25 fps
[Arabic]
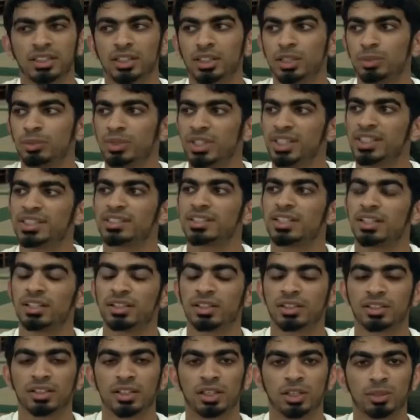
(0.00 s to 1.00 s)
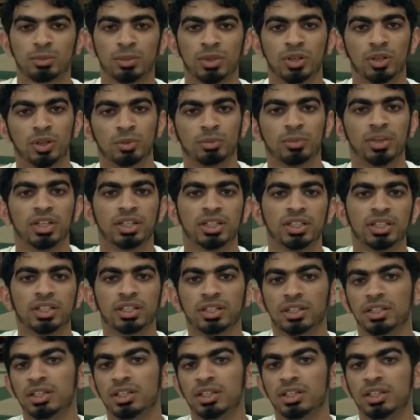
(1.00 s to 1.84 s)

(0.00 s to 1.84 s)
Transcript: اللي ميزنا احنا الطلبة العمانيين